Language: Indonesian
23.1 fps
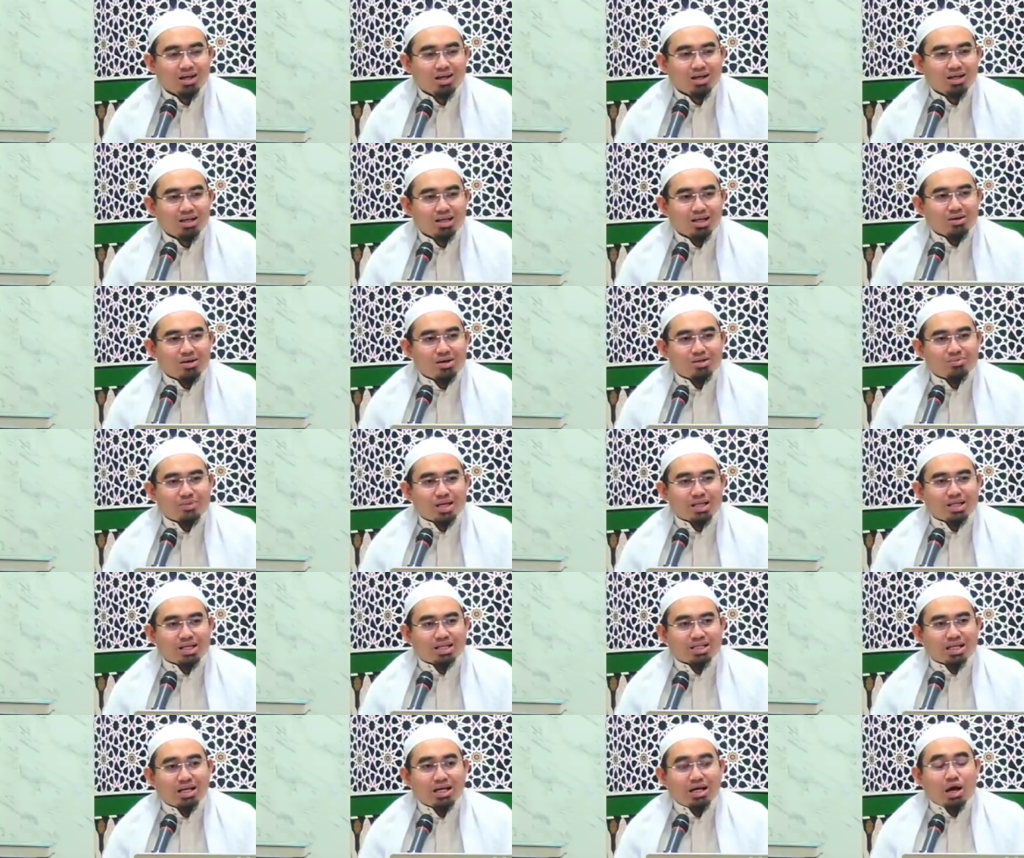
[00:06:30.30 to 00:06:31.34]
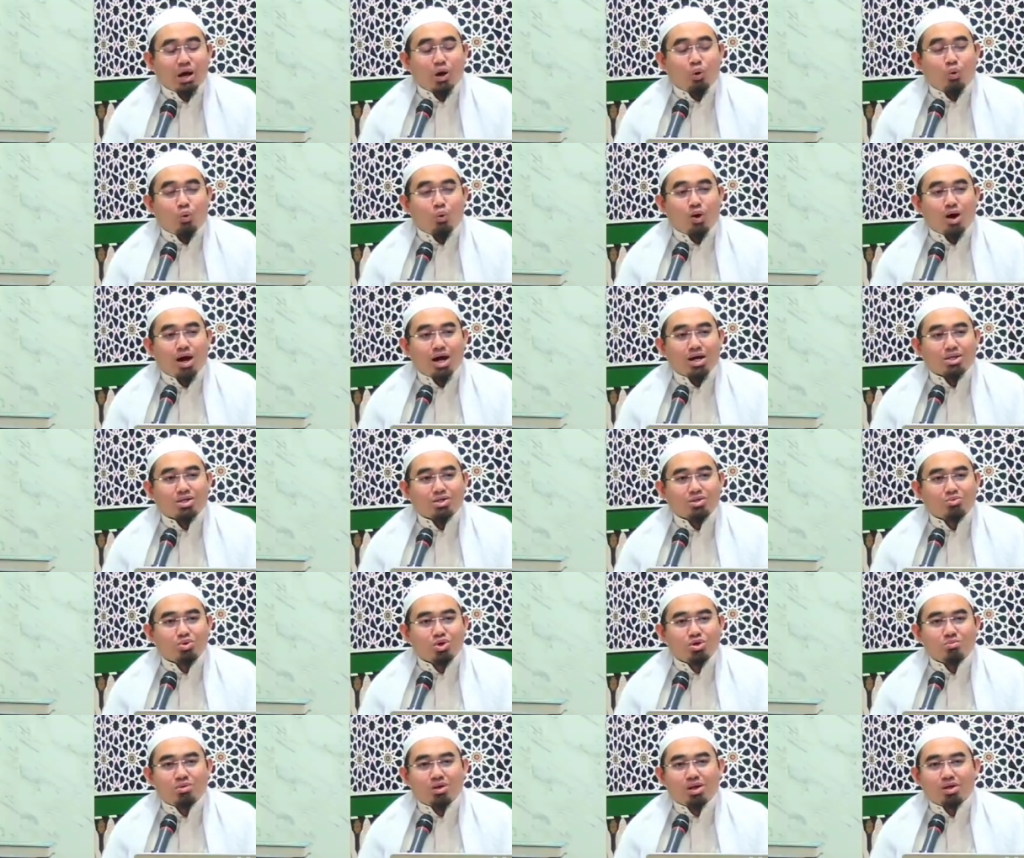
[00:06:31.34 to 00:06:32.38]
Saya lihat perhatikan.
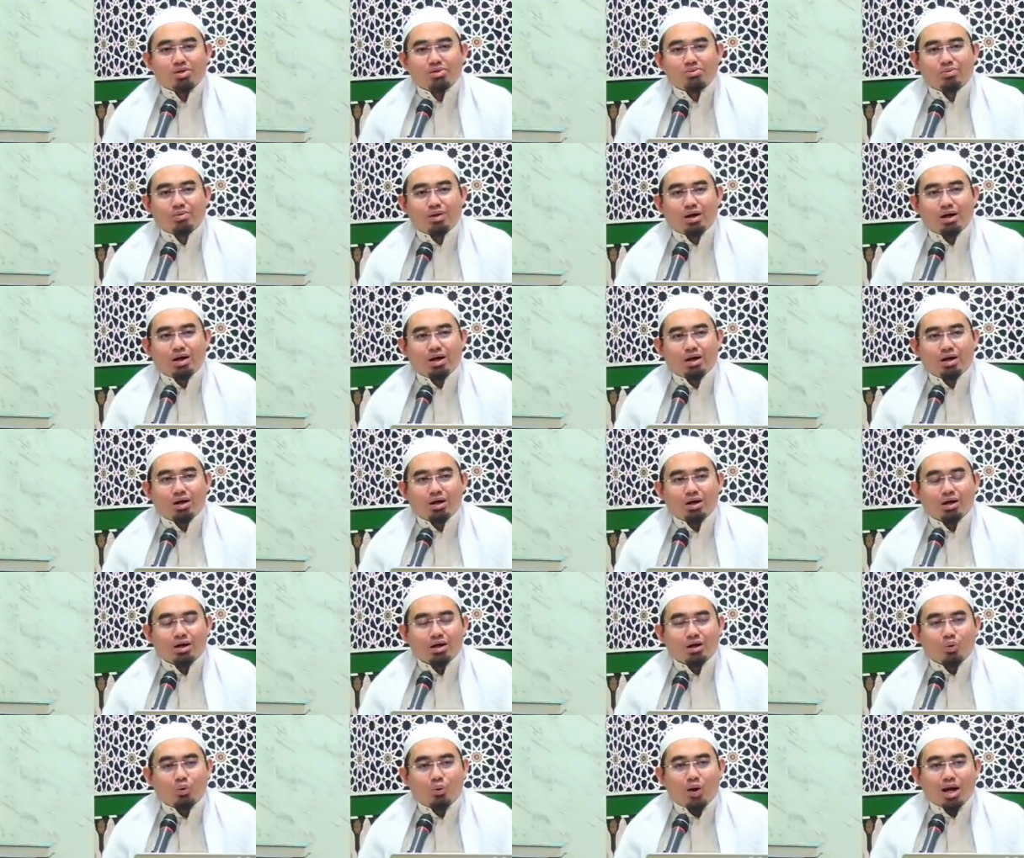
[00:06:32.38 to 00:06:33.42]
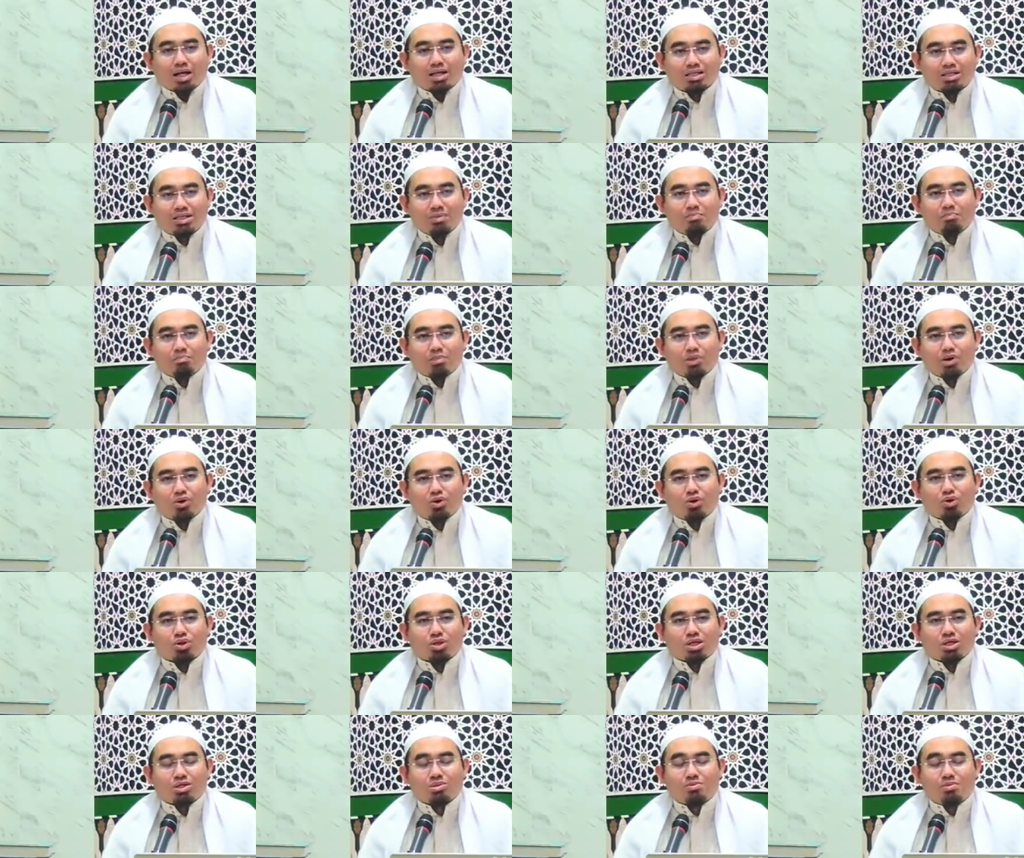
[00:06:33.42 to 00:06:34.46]
Wajibun bil ijma. Wajib
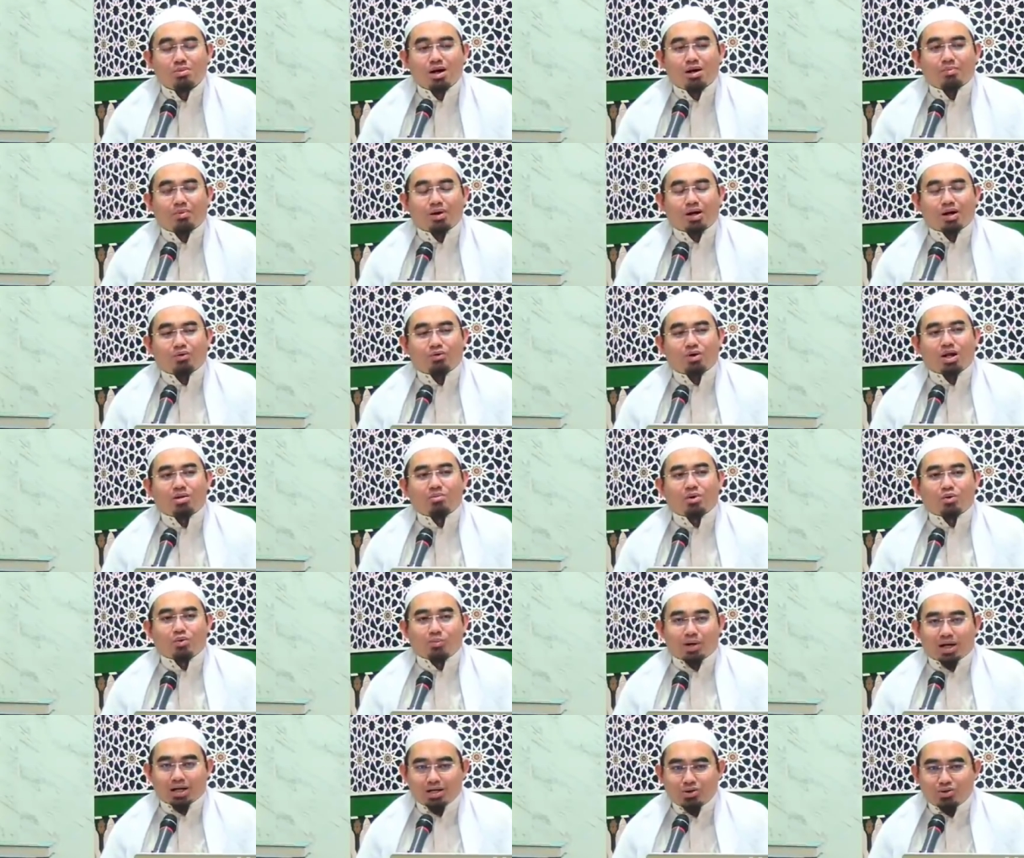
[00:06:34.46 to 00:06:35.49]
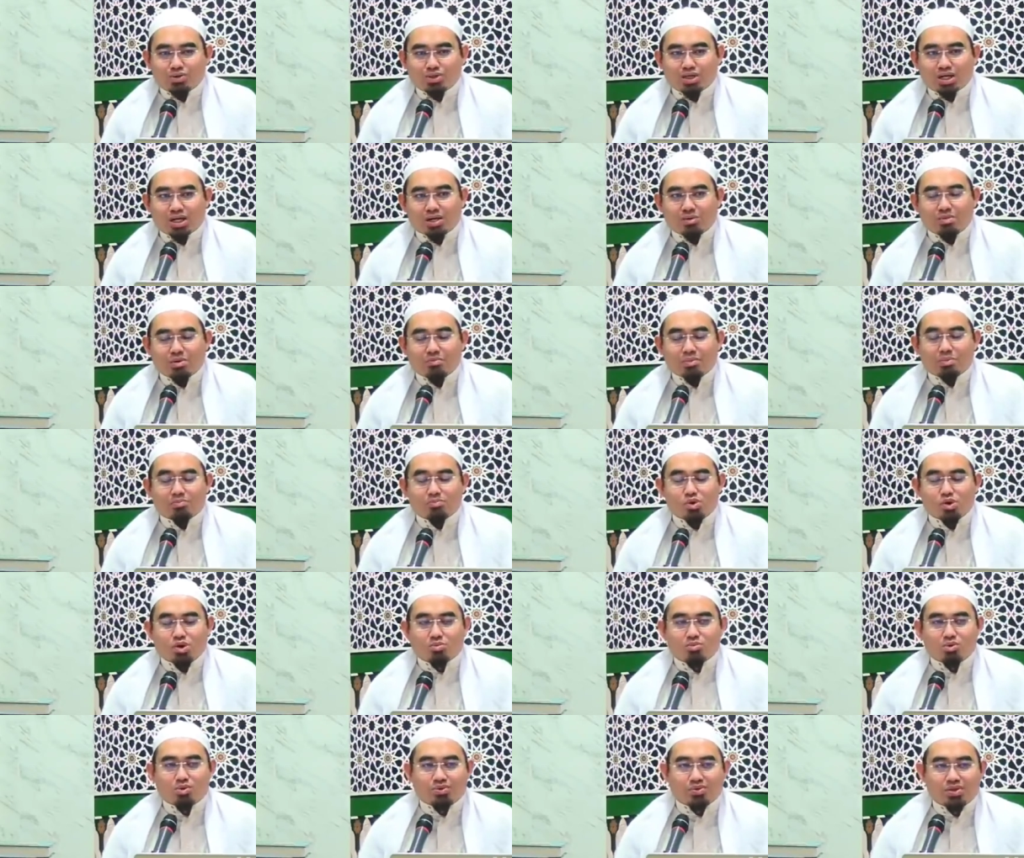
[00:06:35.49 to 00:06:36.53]
menurut ijma para ulama. Makanya ujar Imam
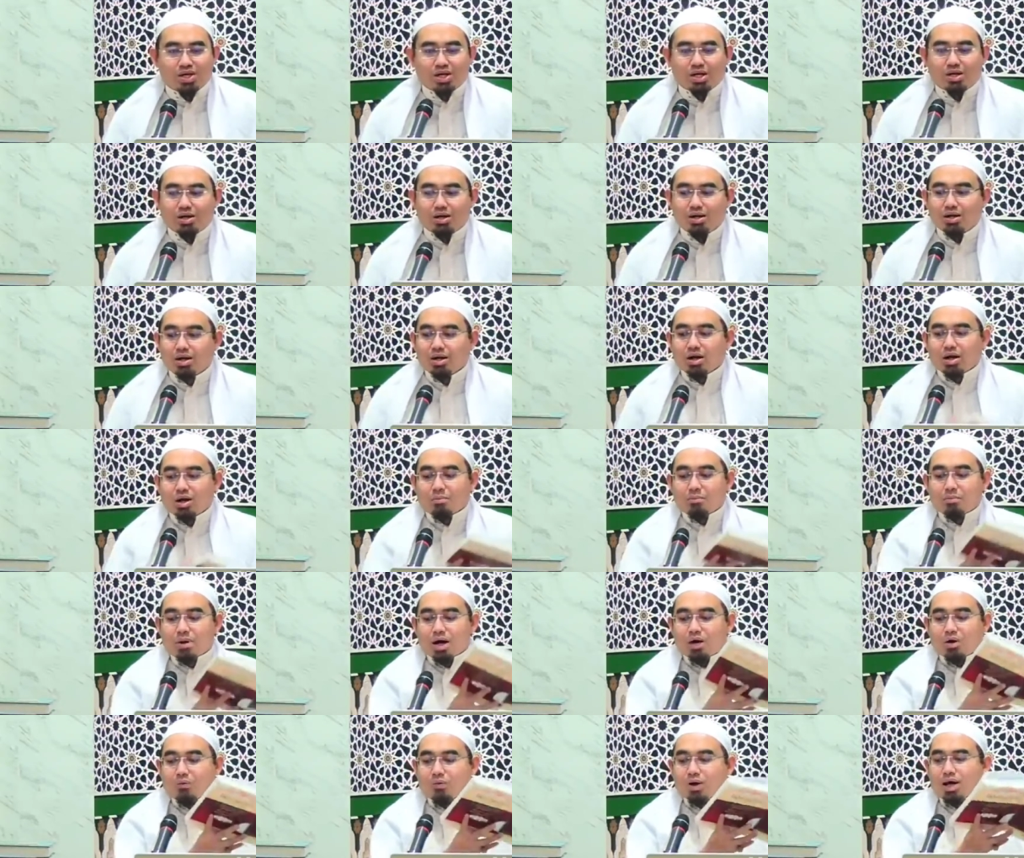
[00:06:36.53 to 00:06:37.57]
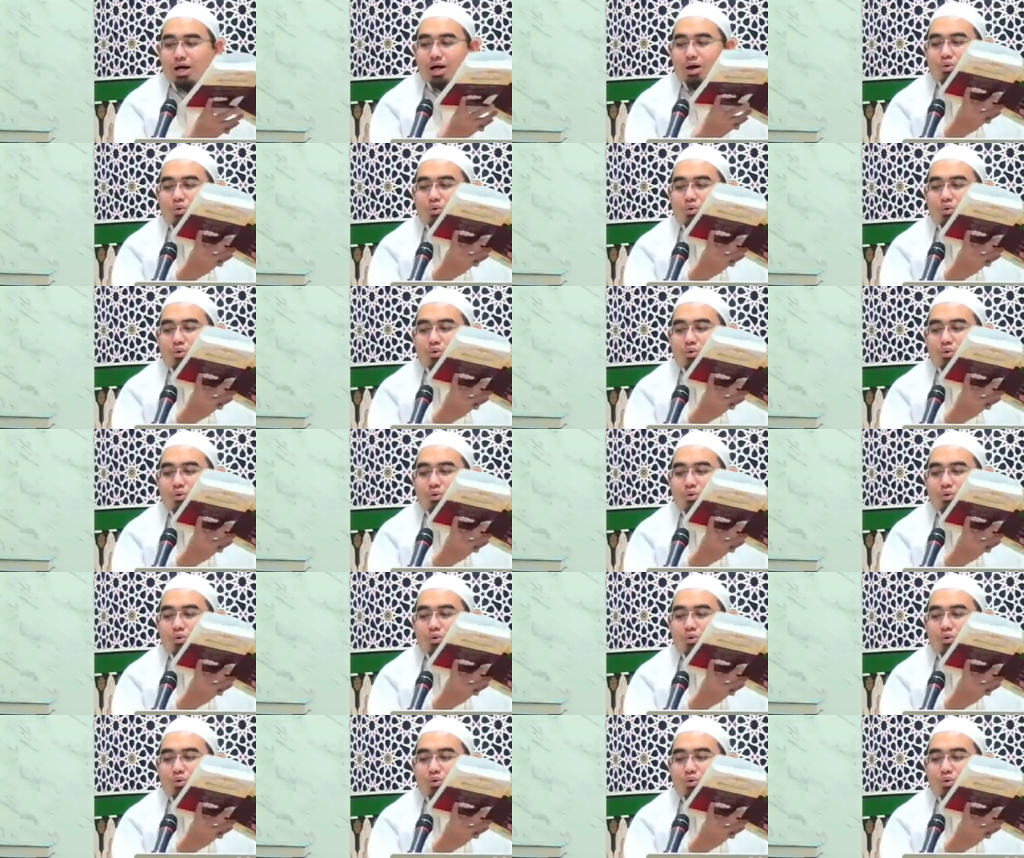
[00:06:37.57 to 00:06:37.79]
Ibnul Mundir bahwa